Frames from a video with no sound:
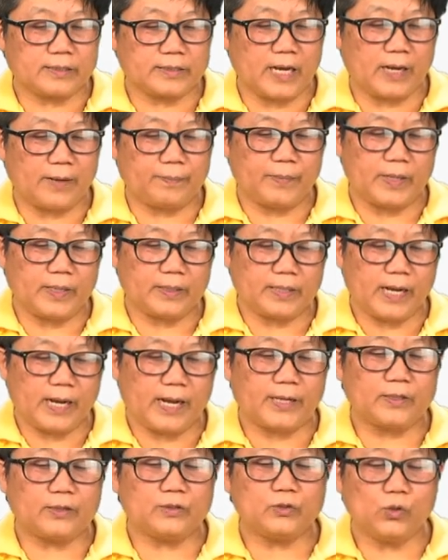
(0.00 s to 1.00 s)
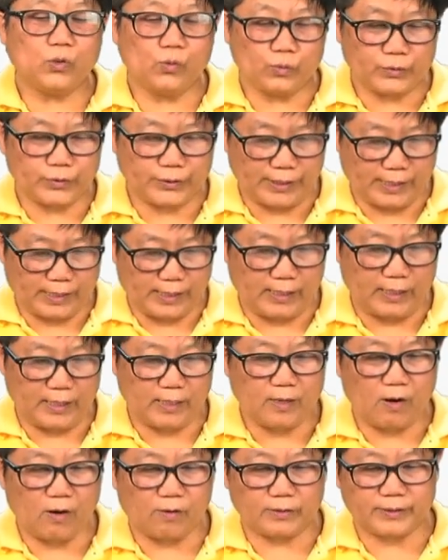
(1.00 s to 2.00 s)
จะเป็นการดูสี
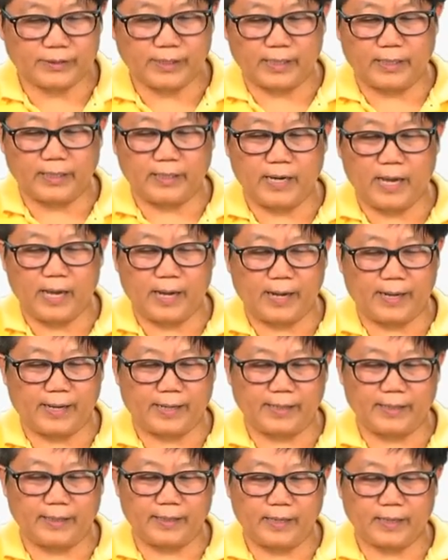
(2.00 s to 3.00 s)
ของสารละลาย